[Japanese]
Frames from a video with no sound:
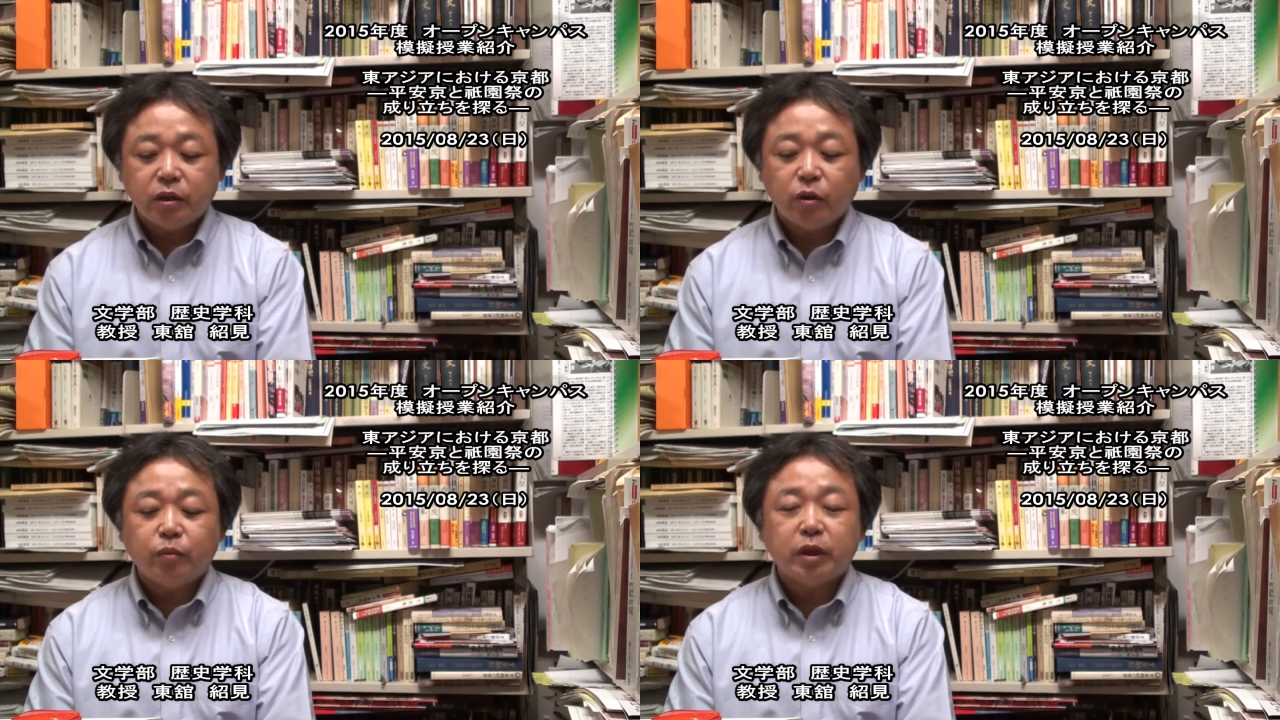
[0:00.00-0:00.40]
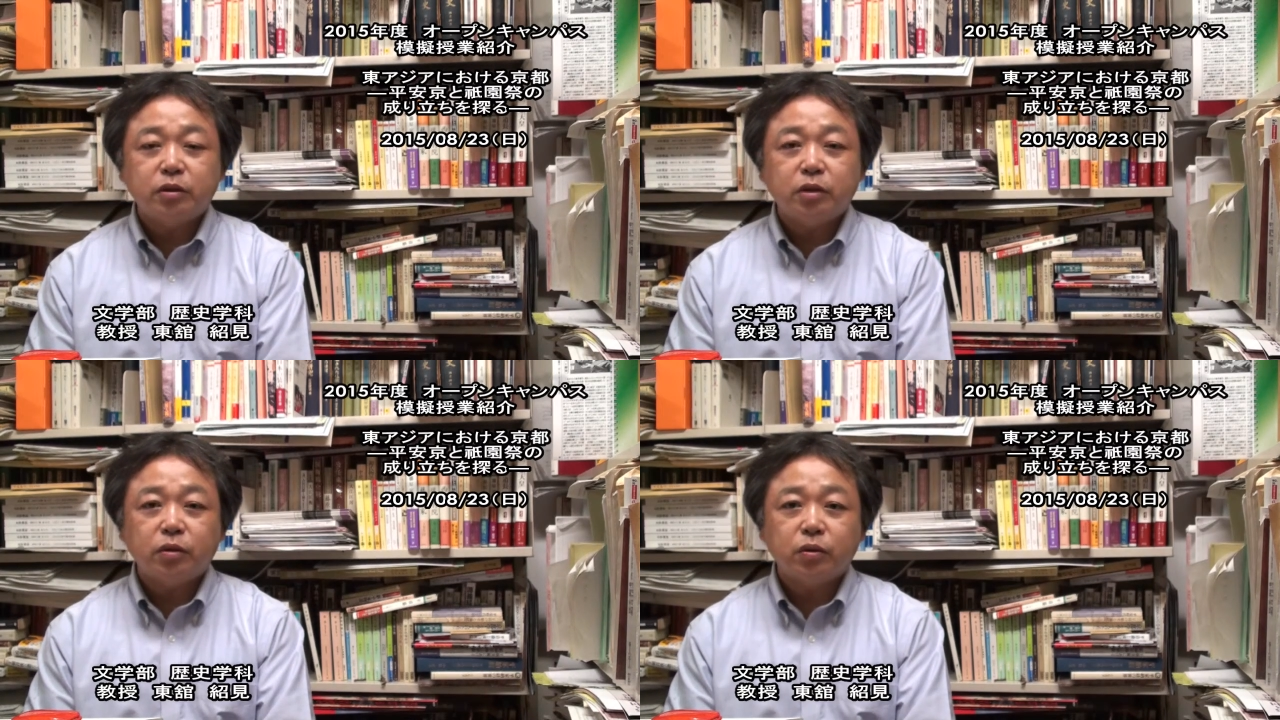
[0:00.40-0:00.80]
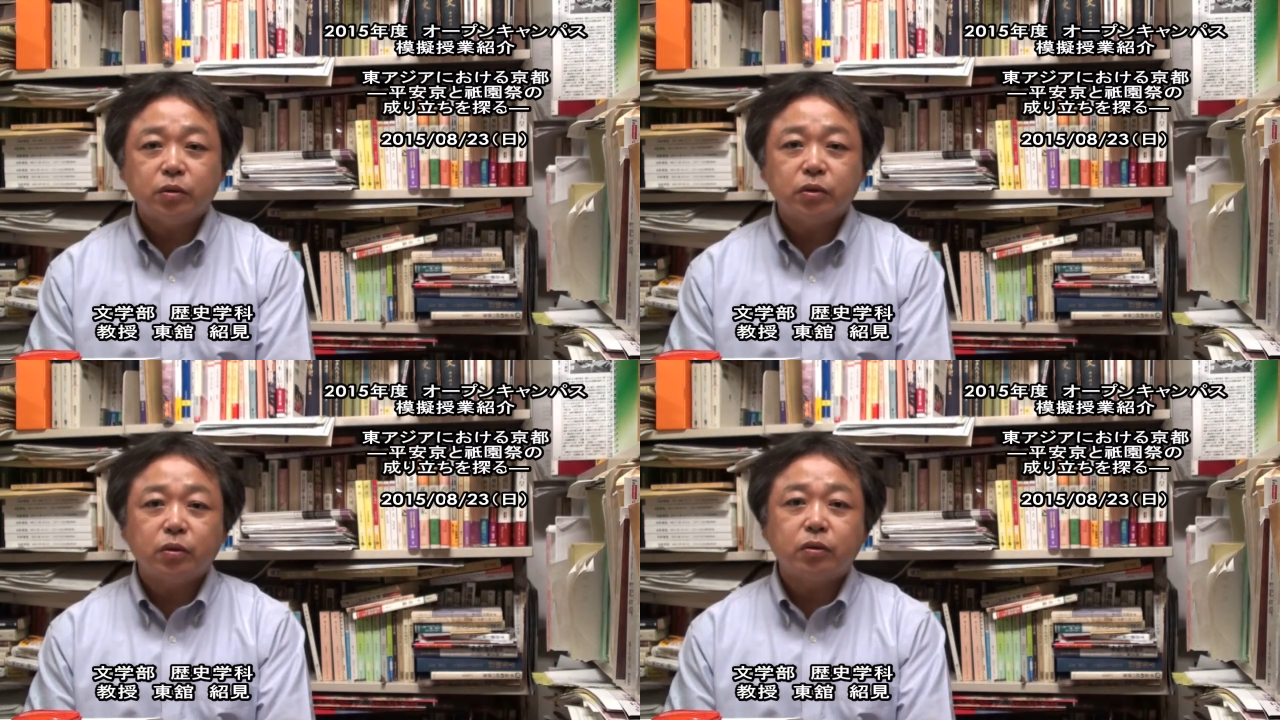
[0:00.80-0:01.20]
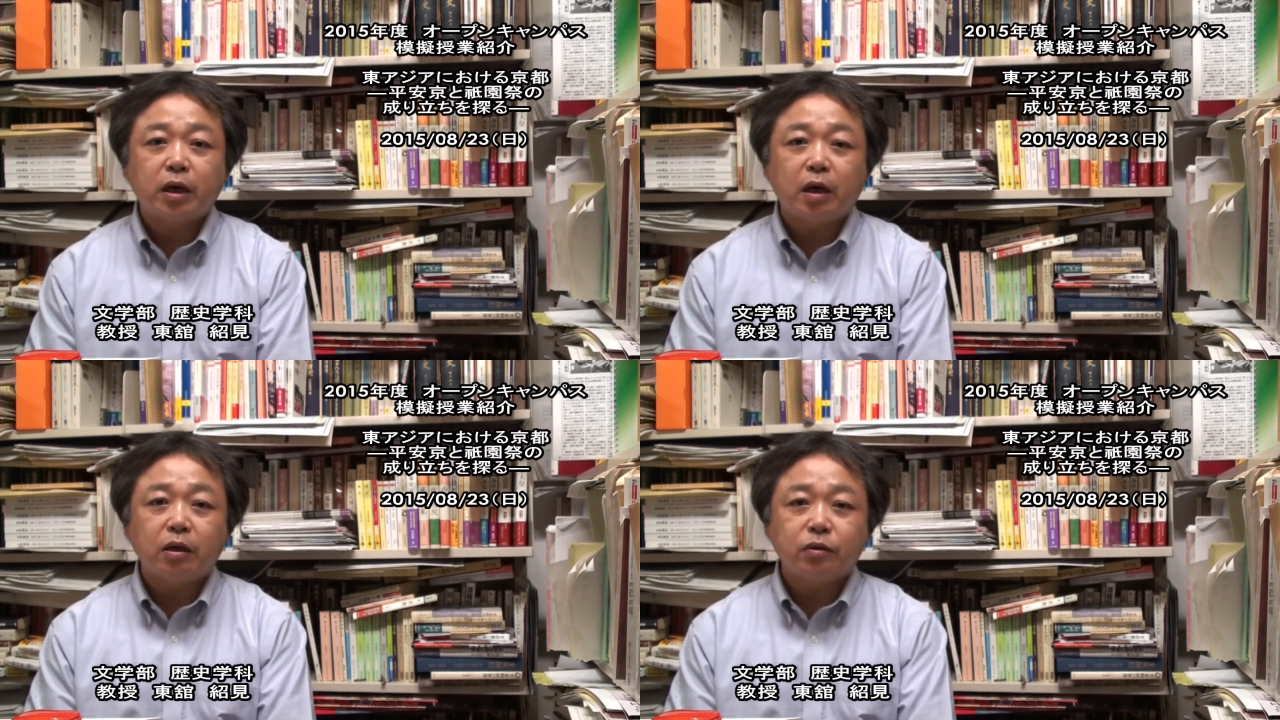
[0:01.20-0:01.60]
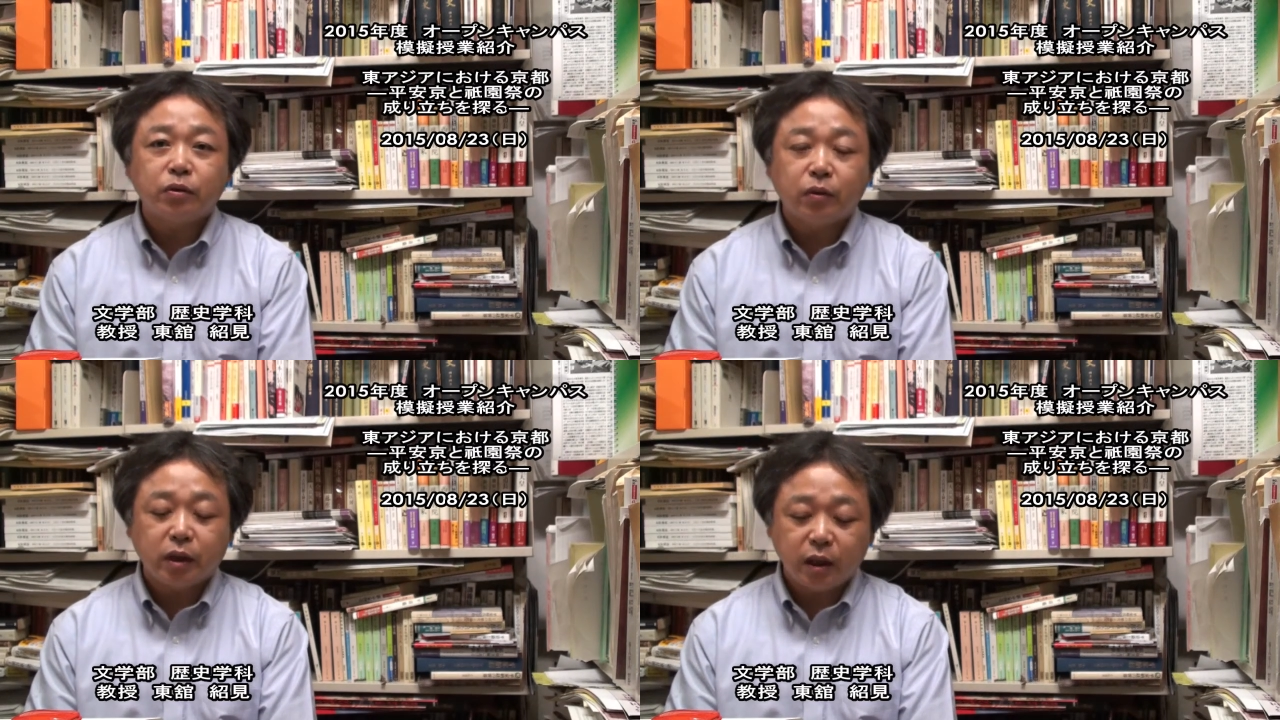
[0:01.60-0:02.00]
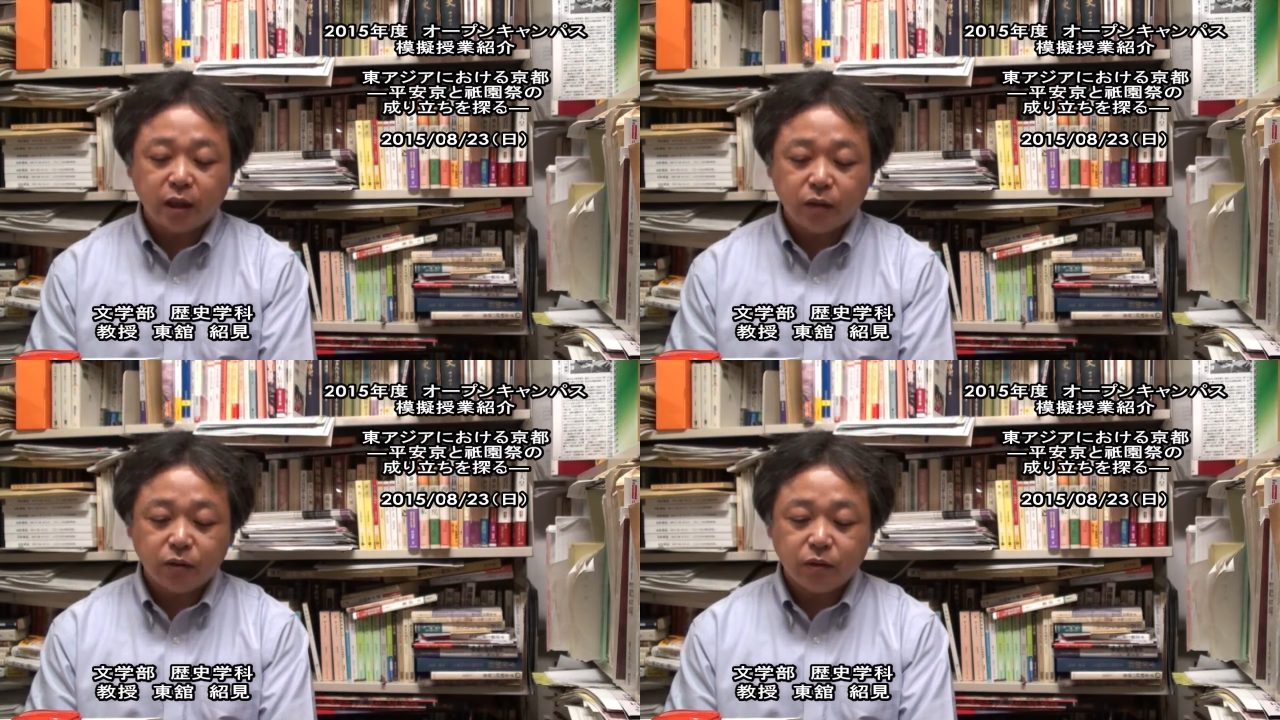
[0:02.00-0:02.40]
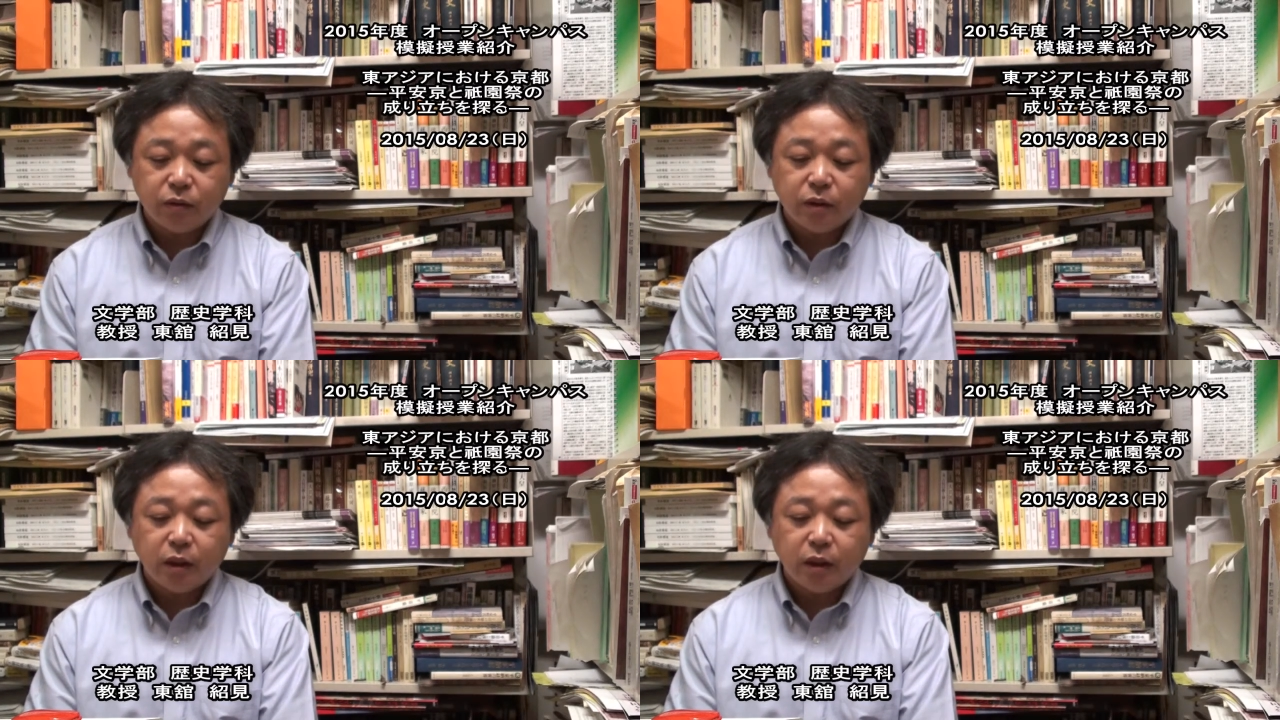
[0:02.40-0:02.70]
祇園祭の様子を伺うことができる